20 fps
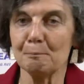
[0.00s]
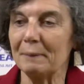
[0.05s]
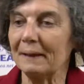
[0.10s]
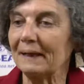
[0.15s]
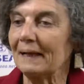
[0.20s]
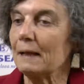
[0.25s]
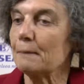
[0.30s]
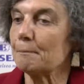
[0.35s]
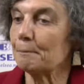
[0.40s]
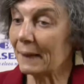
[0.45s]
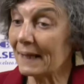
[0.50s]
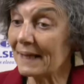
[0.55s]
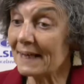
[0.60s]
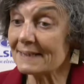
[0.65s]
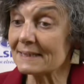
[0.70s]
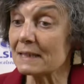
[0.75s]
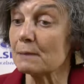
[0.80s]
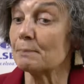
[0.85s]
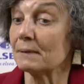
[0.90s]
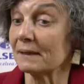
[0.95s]
per le
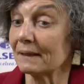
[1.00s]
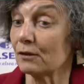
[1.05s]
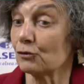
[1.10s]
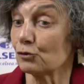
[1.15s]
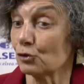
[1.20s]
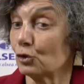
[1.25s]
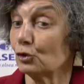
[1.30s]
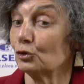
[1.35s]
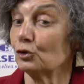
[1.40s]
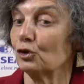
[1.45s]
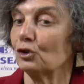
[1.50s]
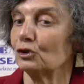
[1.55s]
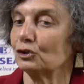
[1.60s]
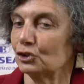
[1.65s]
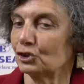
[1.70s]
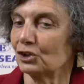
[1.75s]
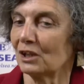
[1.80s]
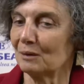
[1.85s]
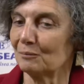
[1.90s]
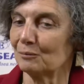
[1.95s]
imprese perché perché sono
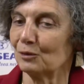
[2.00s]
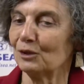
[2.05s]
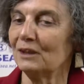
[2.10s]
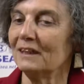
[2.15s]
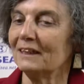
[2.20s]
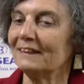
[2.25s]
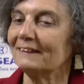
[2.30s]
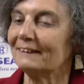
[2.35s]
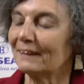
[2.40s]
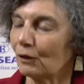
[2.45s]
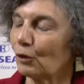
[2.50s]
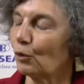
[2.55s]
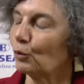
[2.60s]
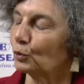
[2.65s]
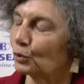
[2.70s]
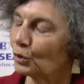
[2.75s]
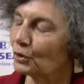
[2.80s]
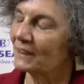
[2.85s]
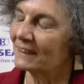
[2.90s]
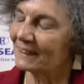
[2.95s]
diciamo,
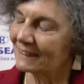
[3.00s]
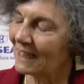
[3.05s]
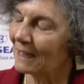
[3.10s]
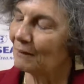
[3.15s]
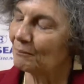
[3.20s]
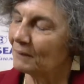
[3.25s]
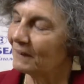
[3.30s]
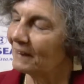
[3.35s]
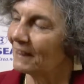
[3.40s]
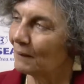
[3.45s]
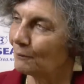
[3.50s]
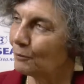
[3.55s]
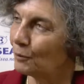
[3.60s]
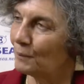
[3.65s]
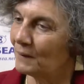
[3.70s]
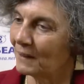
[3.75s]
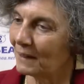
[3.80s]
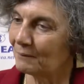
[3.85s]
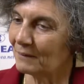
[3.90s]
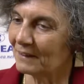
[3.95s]
interlocutori stabili della
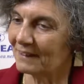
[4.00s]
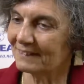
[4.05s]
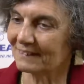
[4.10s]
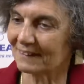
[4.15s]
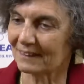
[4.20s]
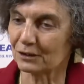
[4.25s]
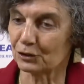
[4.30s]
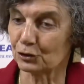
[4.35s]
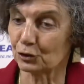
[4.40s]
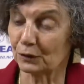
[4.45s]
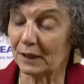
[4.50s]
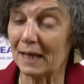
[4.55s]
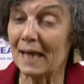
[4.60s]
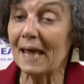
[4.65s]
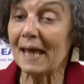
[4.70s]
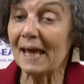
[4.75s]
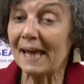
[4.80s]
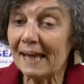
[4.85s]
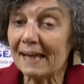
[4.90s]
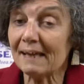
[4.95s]
pubblica amministrazione
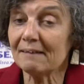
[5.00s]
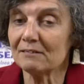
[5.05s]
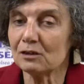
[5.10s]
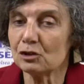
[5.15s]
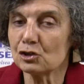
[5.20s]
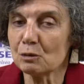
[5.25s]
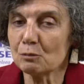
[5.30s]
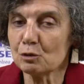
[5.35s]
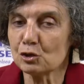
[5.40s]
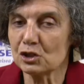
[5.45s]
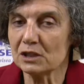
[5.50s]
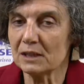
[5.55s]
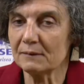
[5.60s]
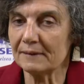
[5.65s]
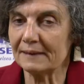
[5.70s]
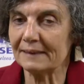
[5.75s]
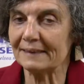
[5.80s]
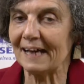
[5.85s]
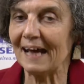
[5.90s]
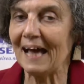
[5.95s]
e diciamoci la
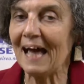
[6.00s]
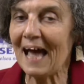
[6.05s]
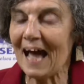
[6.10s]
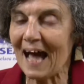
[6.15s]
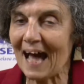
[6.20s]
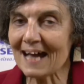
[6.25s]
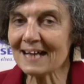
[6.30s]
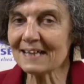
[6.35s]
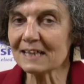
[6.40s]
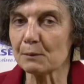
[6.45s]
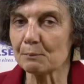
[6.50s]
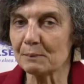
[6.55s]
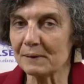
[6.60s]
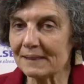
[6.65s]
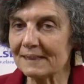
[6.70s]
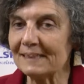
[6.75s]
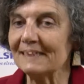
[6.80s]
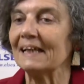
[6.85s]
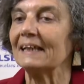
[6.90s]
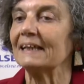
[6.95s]
verità anche
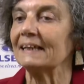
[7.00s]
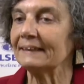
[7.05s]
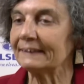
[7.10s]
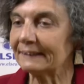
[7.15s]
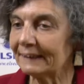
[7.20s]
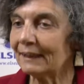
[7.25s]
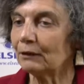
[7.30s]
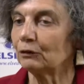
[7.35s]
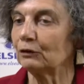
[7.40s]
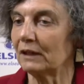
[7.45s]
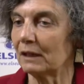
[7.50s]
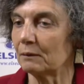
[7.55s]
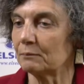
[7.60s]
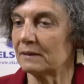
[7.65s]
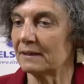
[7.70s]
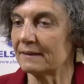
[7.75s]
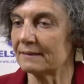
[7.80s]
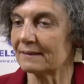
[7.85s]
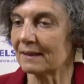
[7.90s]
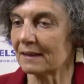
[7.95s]
per chi all'interno delle
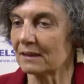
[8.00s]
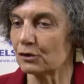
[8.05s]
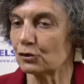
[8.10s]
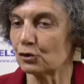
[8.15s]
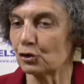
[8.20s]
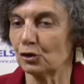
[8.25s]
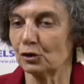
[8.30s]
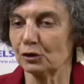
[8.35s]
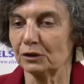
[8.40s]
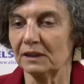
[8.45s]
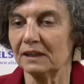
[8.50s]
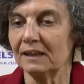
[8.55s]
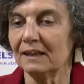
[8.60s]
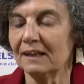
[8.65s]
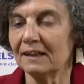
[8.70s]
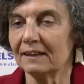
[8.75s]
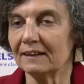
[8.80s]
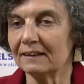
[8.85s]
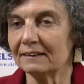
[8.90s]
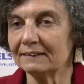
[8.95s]
amministrazioni
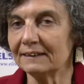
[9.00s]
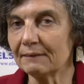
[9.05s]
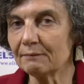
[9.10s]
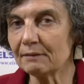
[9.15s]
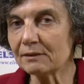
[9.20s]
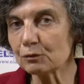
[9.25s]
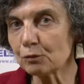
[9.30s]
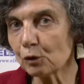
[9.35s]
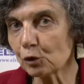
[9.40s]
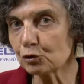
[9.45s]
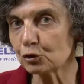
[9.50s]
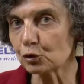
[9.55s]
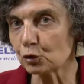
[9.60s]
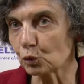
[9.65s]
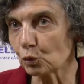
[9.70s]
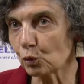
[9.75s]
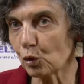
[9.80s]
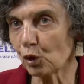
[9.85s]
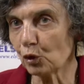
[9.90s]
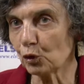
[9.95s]
eh, deve svolgere
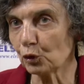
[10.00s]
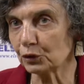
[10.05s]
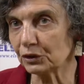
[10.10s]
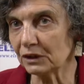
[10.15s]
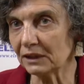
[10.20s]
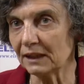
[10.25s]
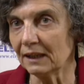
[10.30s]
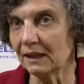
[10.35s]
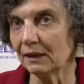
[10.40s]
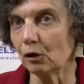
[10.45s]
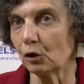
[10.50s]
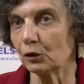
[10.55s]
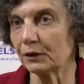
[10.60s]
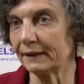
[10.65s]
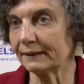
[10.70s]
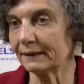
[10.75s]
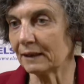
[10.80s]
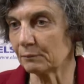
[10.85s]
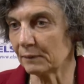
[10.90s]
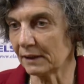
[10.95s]
un ruolo di
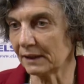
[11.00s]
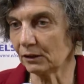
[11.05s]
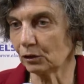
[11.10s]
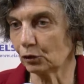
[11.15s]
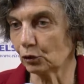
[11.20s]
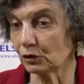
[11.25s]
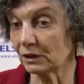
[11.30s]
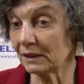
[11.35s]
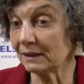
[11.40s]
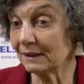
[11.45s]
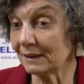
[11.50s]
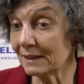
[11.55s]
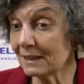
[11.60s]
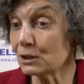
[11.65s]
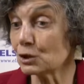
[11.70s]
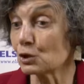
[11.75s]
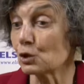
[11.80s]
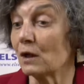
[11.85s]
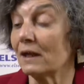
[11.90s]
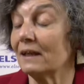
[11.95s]
orientamento, di
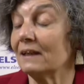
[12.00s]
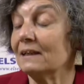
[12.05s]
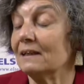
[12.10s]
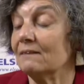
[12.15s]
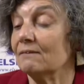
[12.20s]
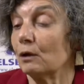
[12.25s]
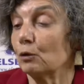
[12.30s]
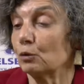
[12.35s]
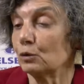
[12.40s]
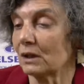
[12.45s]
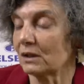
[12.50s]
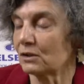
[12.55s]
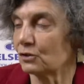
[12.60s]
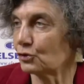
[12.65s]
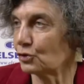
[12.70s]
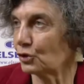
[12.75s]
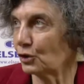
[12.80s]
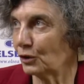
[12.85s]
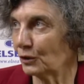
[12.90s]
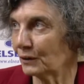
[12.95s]
indirizzo e di
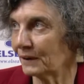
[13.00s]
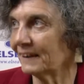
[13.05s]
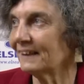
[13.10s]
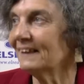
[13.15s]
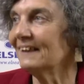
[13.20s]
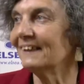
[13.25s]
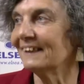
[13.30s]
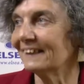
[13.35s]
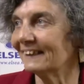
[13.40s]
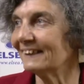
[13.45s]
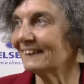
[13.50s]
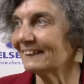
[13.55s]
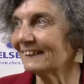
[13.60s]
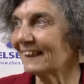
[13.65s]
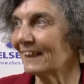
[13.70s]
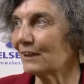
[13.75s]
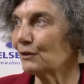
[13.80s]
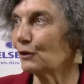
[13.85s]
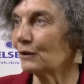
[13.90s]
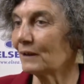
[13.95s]
valutazione, eh,
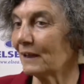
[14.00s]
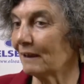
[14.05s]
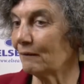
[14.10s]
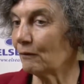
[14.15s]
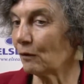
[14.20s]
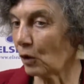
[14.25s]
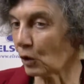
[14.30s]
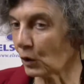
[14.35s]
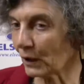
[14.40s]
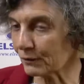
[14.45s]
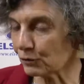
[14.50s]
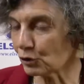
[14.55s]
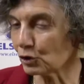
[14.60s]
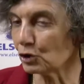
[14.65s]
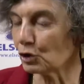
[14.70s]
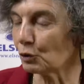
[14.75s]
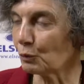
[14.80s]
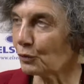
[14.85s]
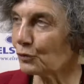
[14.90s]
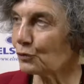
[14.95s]
credo che
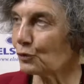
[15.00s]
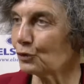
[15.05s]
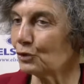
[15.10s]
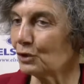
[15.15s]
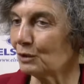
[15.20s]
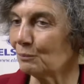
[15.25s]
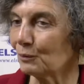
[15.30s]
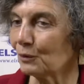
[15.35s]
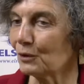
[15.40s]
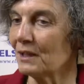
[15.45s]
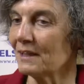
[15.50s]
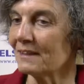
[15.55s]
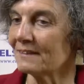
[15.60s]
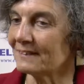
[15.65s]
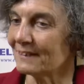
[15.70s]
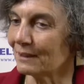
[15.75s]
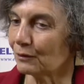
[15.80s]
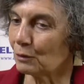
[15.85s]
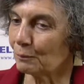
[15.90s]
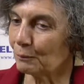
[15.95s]
occasioni di questo tipo
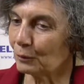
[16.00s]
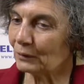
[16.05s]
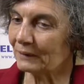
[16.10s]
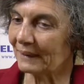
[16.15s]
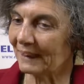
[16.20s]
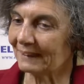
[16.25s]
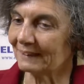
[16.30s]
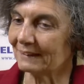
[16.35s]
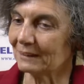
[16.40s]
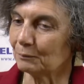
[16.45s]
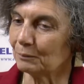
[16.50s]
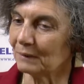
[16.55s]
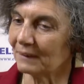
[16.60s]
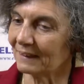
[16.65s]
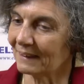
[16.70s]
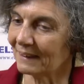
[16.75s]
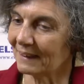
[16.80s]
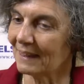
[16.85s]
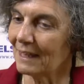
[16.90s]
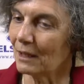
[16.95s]
siano importanti
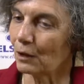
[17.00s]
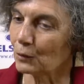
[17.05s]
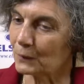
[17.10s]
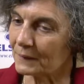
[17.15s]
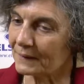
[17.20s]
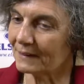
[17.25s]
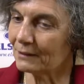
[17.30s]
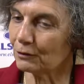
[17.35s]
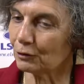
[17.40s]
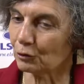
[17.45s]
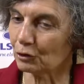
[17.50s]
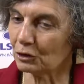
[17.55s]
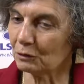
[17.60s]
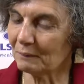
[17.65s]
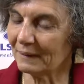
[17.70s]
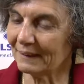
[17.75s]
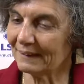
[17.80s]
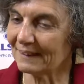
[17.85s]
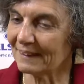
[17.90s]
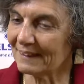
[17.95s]
perché consentono
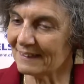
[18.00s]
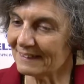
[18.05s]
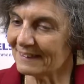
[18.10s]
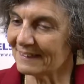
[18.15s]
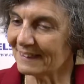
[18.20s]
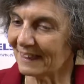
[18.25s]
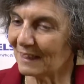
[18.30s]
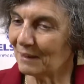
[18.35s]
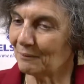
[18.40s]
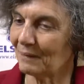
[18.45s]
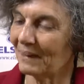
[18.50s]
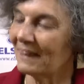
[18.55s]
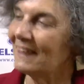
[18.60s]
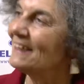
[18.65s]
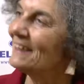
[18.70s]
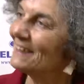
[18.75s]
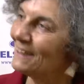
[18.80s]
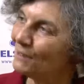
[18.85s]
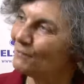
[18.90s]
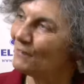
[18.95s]
di mettere insieme
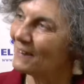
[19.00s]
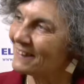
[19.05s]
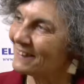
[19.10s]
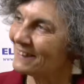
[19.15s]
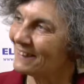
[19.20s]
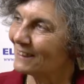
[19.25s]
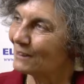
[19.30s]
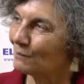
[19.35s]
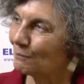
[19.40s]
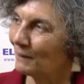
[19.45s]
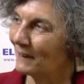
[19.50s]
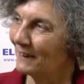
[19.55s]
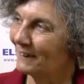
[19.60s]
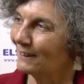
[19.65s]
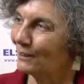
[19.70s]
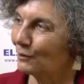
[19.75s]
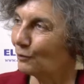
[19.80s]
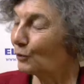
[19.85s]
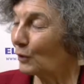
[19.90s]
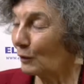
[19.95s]
i diversi
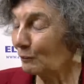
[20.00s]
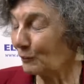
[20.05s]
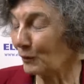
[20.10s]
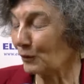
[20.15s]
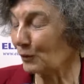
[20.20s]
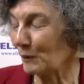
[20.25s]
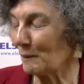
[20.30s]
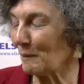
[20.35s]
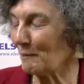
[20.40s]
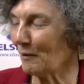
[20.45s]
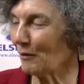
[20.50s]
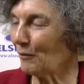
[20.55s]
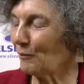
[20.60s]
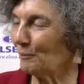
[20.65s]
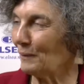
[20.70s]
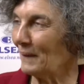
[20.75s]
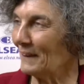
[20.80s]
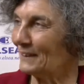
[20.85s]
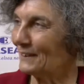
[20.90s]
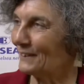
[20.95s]
aspetti di un problema
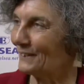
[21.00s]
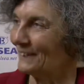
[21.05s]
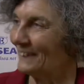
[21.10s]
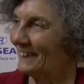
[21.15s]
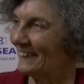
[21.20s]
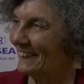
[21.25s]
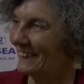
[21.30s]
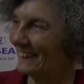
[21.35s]
complesso.